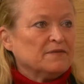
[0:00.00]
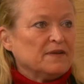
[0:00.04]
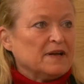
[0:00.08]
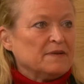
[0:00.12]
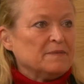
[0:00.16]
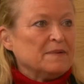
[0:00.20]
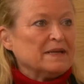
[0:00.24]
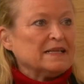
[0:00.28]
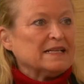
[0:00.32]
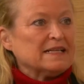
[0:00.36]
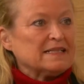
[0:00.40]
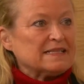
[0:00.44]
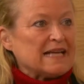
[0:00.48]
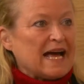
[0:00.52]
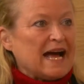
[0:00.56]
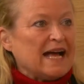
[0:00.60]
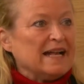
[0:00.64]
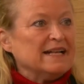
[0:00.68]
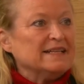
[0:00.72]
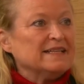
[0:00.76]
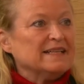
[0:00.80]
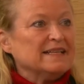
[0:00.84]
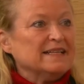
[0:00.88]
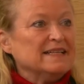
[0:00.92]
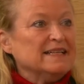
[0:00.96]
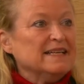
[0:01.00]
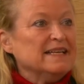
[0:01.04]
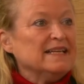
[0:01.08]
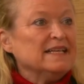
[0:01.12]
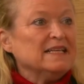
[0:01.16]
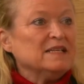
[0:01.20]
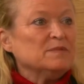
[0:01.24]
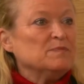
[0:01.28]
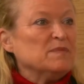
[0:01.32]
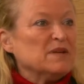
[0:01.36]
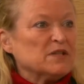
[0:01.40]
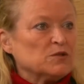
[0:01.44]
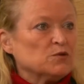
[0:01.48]
weil man das Alte
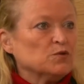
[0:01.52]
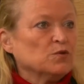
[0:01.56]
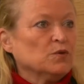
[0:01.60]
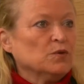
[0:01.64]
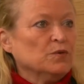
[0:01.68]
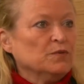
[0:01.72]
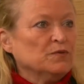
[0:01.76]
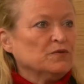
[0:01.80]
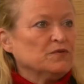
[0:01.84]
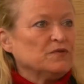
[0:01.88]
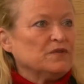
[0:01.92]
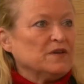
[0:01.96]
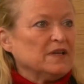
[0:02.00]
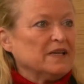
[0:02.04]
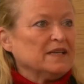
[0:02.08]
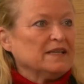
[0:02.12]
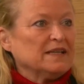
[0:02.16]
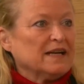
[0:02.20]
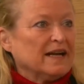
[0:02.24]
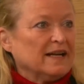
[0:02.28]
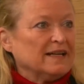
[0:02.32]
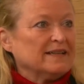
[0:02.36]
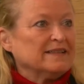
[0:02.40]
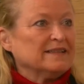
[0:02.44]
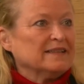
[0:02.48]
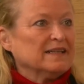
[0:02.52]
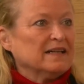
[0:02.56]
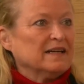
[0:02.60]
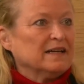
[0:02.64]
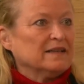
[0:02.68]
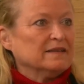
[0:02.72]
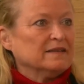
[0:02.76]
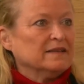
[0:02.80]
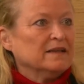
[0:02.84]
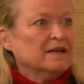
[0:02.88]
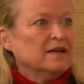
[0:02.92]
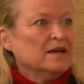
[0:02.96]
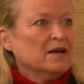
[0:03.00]
nicht mehr zukunftsfähig halten
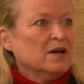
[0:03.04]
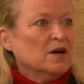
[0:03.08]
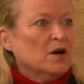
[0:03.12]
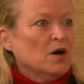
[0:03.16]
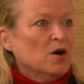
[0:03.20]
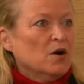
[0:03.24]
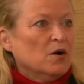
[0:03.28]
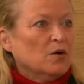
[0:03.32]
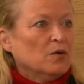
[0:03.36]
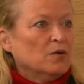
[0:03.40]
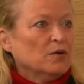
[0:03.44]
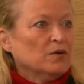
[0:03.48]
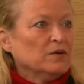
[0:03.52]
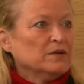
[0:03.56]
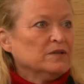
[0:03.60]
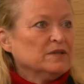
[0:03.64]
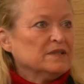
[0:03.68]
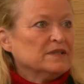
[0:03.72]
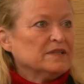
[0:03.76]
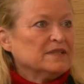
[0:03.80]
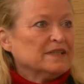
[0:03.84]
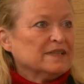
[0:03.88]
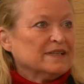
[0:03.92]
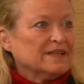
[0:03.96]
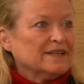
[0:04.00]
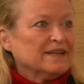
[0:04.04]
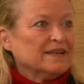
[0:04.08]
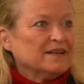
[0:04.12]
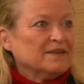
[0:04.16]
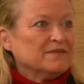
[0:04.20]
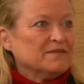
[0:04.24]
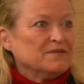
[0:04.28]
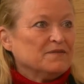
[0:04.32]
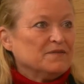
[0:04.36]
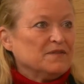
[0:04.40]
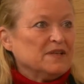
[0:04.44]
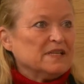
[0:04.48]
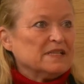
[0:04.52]
kann. Und äh,
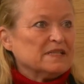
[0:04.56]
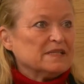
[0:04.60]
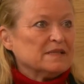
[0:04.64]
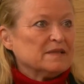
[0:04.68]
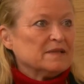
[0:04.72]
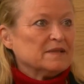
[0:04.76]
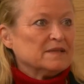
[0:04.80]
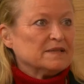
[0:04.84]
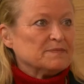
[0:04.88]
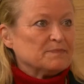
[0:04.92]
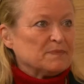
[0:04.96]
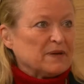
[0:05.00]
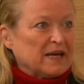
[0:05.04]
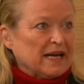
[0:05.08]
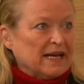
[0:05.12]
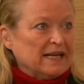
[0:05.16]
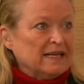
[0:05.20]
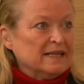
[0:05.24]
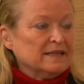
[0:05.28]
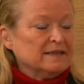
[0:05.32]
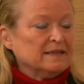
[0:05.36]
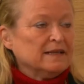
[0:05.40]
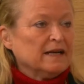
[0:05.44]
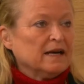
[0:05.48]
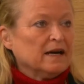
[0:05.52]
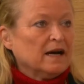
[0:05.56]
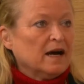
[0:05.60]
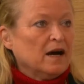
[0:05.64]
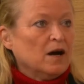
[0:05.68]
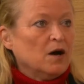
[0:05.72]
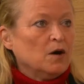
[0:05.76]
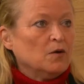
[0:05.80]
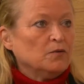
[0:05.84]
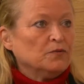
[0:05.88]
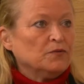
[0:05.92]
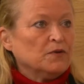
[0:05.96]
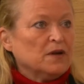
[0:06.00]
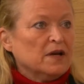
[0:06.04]
wir brennen
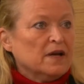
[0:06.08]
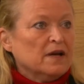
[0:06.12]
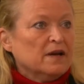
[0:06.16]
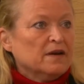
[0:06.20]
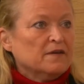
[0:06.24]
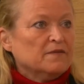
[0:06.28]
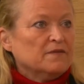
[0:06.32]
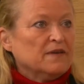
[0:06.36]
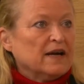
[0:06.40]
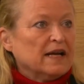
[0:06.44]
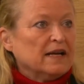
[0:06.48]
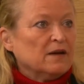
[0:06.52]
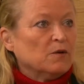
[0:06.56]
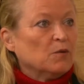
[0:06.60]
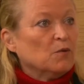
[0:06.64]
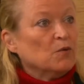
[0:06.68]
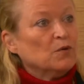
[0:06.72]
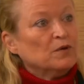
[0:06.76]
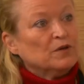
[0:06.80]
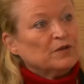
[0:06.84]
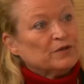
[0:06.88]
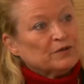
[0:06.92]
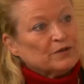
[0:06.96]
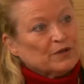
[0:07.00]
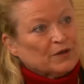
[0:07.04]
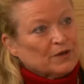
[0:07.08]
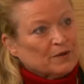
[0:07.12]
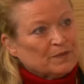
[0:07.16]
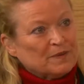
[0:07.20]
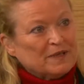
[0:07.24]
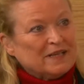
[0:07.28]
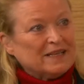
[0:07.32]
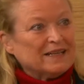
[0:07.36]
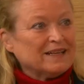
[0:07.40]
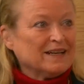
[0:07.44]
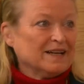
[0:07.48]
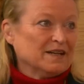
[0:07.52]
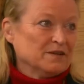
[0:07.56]
darauf, weil ohne
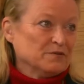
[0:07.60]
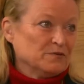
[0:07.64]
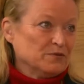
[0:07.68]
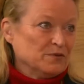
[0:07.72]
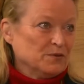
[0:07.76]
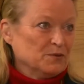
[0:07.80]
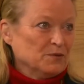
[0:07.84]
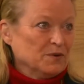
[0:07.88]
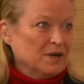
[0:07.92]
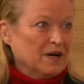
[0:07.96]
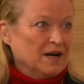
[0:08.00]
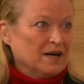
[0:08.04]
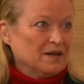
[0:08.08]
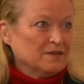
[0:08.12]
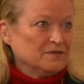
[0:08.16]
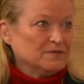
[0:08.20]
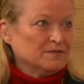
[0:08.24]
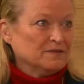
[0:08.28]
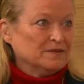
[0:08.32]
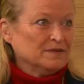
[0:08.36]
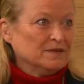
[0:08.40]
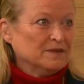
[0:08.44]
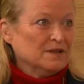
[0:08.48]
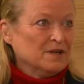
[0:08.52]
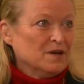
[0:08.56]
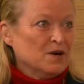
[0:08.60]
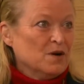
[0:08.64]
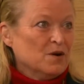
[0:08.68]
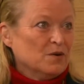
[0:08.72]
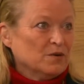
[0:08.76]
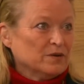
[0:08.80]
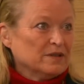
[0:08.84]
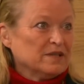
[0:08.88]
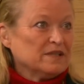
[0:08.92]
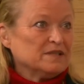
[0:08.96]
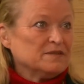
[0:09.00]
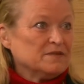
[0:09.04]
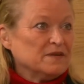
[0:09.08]
Terminal kein Flughafen.
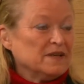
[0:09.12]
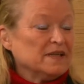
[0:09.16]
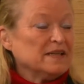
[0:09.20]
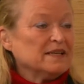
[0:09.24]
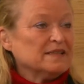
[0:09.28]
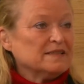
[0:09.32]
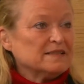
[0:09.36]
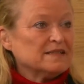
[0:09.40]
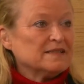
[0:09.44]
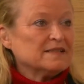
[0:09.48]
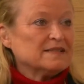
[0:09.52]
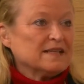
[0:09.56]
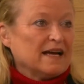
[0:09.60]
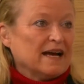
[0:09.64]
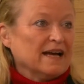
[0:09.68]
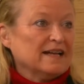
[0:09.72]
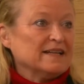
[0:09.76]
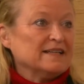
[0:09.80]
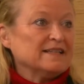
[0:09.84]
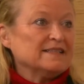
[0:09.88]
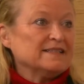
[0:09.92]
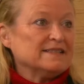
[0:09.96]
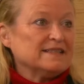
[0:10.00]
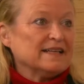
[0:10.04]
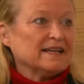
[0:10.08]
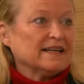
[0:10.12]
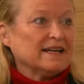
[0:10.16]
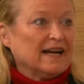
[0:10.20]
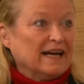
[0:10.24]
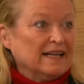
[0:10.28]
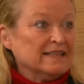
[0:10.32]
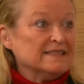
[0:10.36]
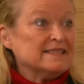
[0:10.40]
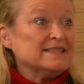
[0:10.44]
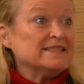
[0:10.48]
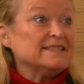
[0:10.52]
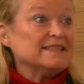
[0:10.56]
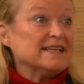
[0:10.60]
Und deswegen ist es eines der
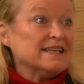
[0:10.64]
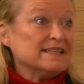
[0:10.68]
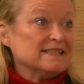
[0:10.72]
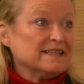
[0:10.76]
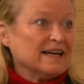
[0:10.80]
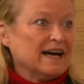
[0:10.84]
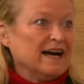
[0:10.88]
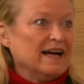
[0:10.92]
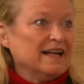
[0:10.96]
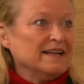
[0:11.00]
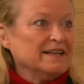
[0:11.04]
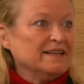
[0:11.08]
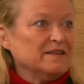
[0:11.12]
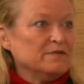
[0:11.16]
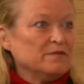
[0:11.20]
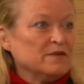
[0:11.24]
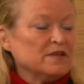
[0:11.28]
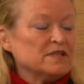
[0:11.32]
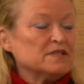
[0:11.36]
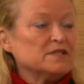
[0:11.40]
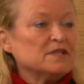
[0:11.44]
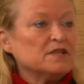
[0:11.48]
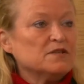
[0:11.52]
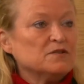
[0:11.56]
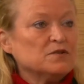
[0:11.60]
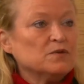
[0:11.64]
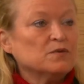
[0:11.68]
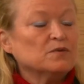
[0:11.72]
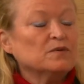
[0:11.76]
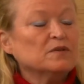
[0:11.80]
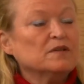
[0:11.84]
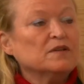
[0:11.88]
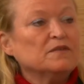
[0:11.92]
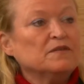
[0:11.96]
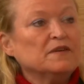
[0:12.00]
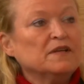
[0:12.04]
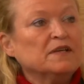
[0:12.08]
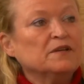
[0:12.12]
ganz zentralen
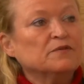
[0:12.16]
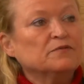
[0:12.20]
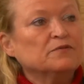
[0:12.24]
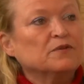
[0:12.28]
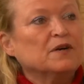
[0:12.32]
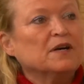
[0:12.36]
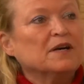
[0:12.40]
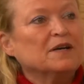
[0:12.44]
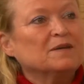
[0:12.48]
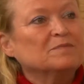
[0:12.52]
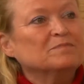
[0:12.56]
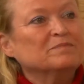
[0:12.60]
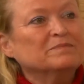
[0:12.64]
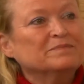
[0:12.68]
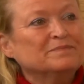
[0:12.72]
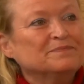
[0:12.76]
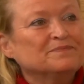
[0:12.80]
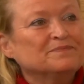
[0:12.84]
Investitionen, die wir hier vorhaben.